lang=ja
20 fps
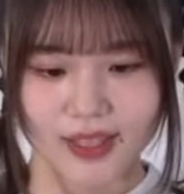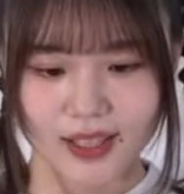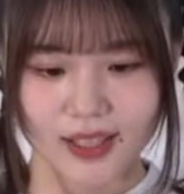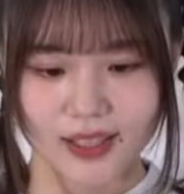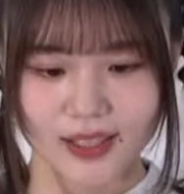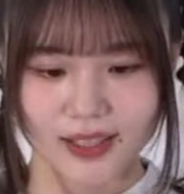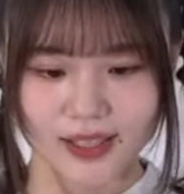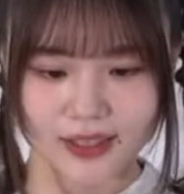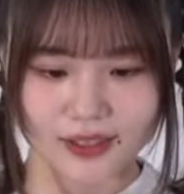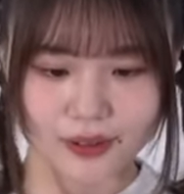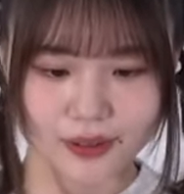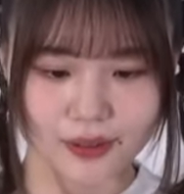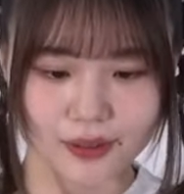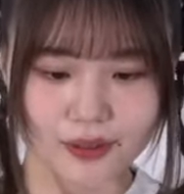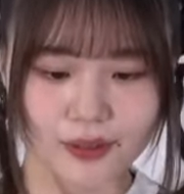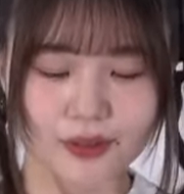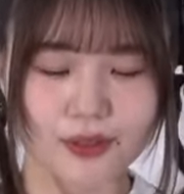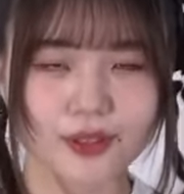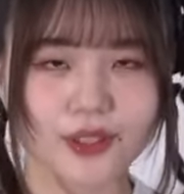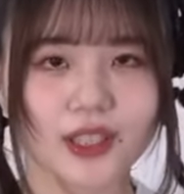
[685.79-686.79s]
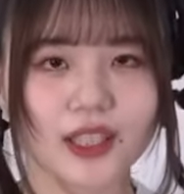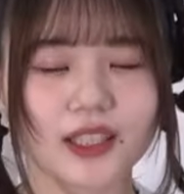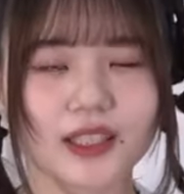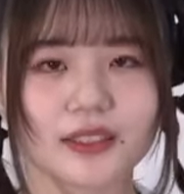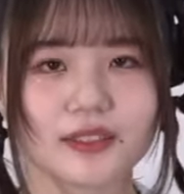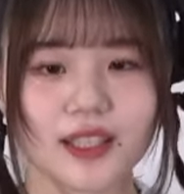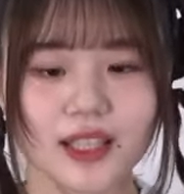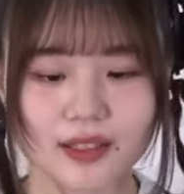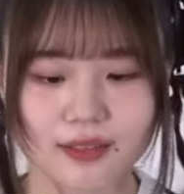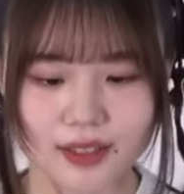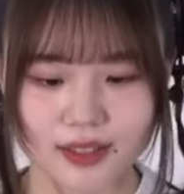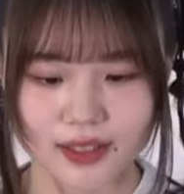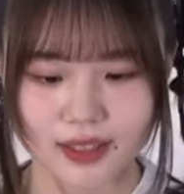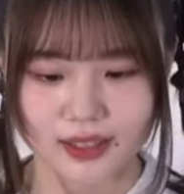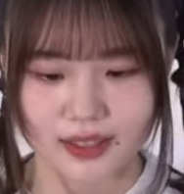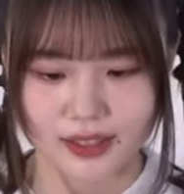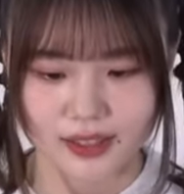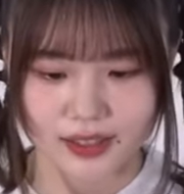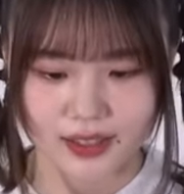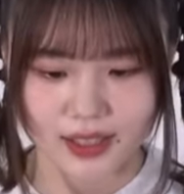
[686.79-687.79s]
はい、このコーナーでは
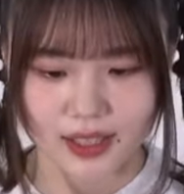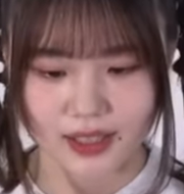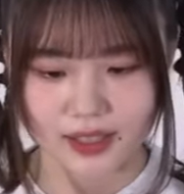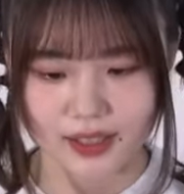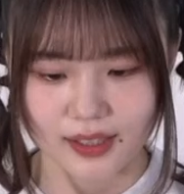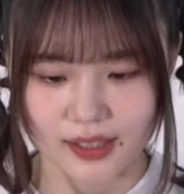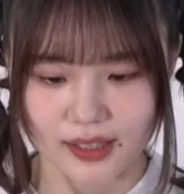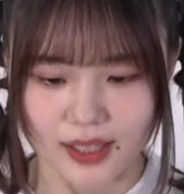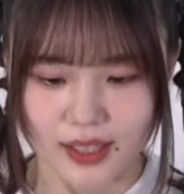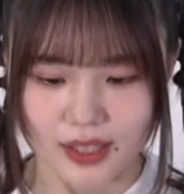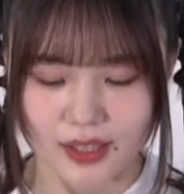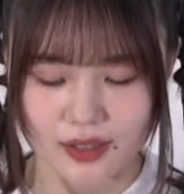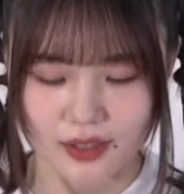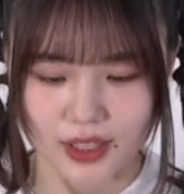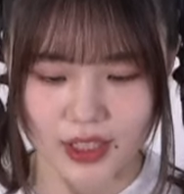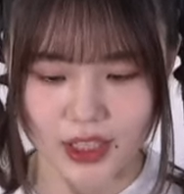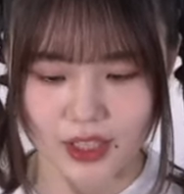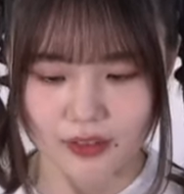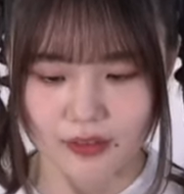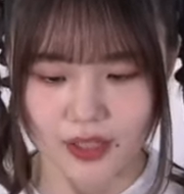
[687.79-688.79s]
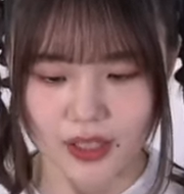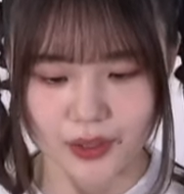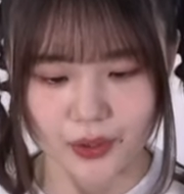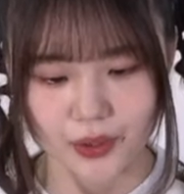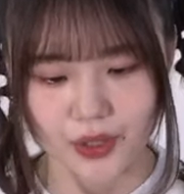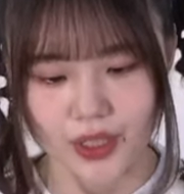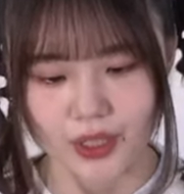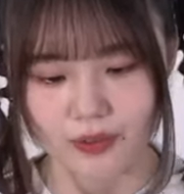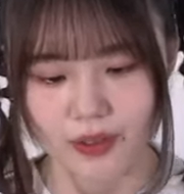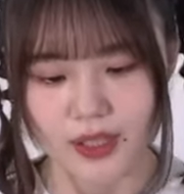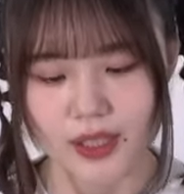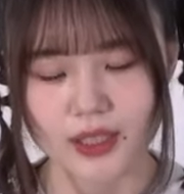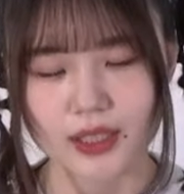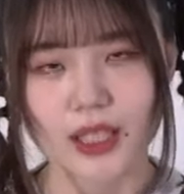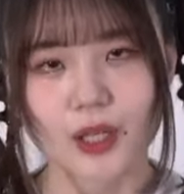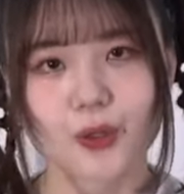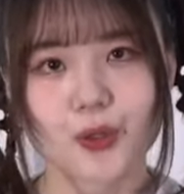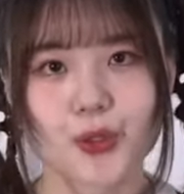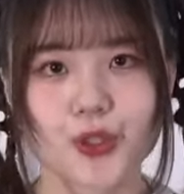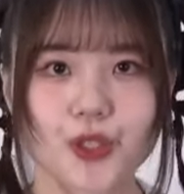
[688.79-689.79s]
私が季節、キーワードに合わせ
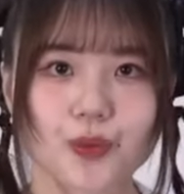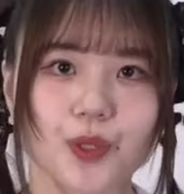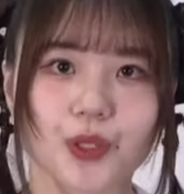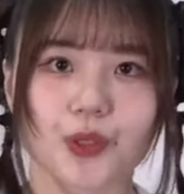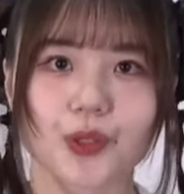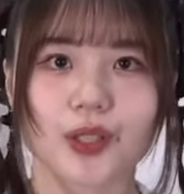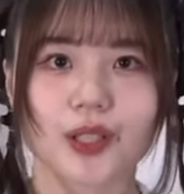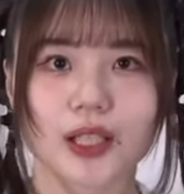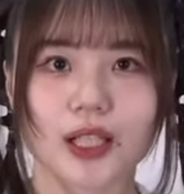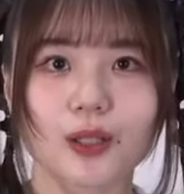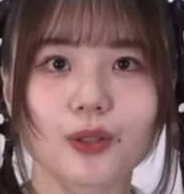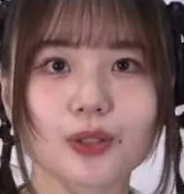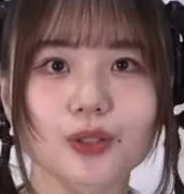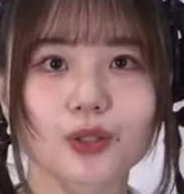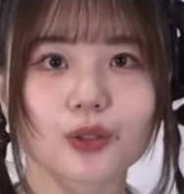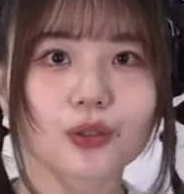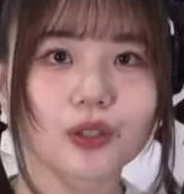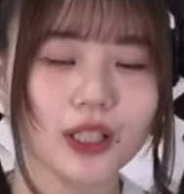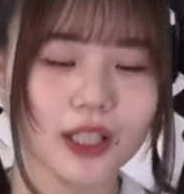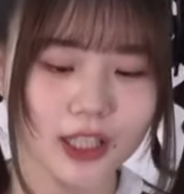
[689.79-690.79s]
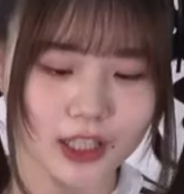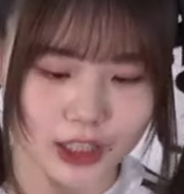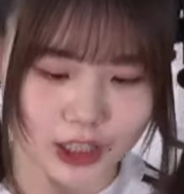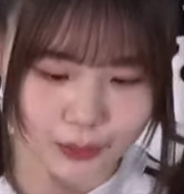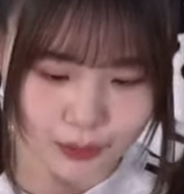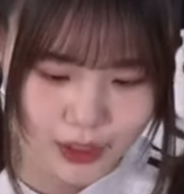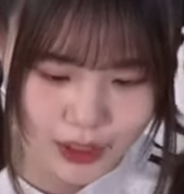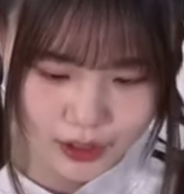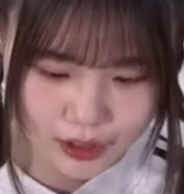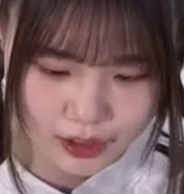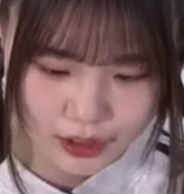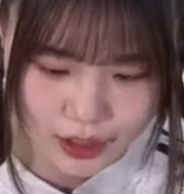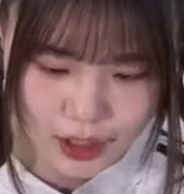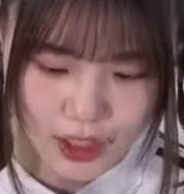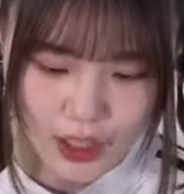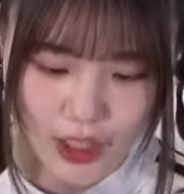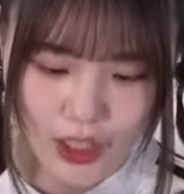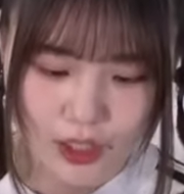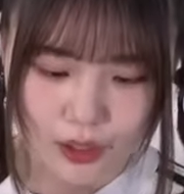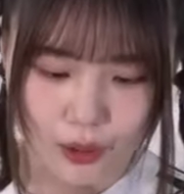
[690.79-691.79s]
たおすすめの映画を紹介します。
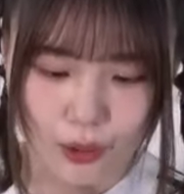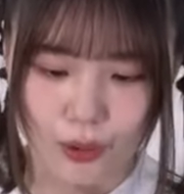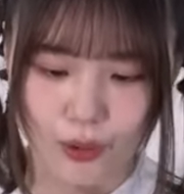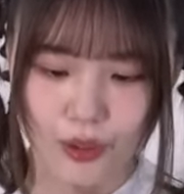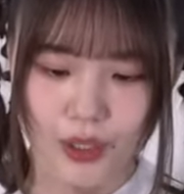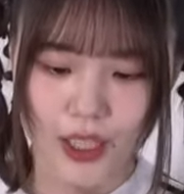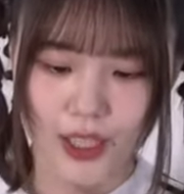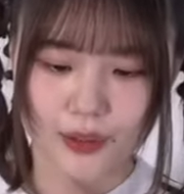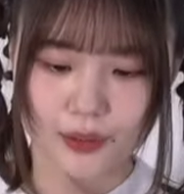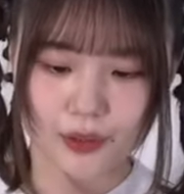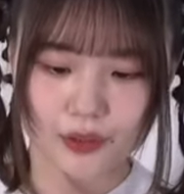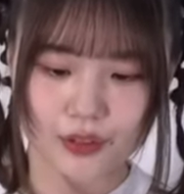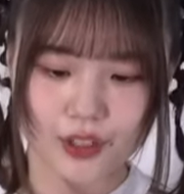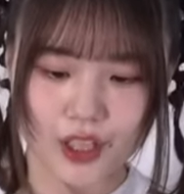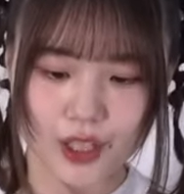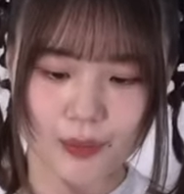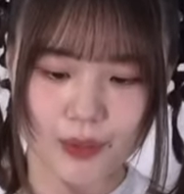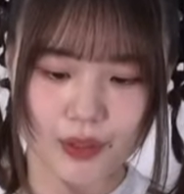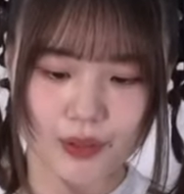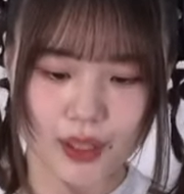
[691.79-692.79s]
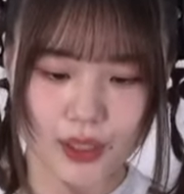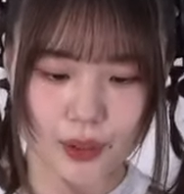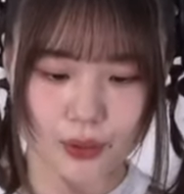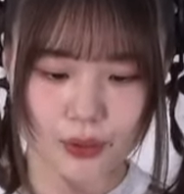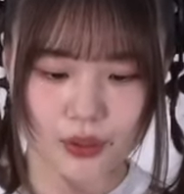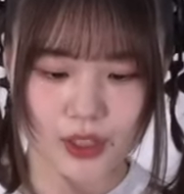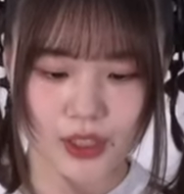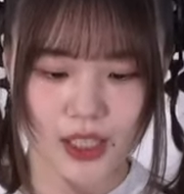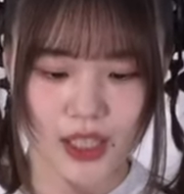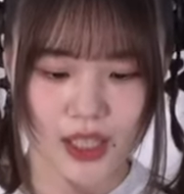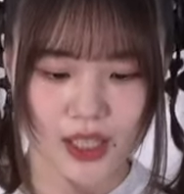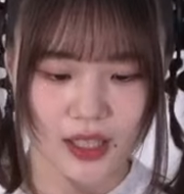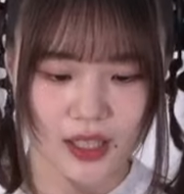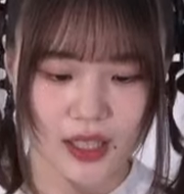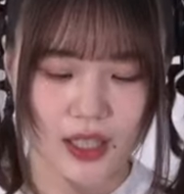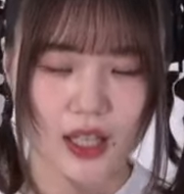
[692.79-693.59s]
今回のテーマはこちら、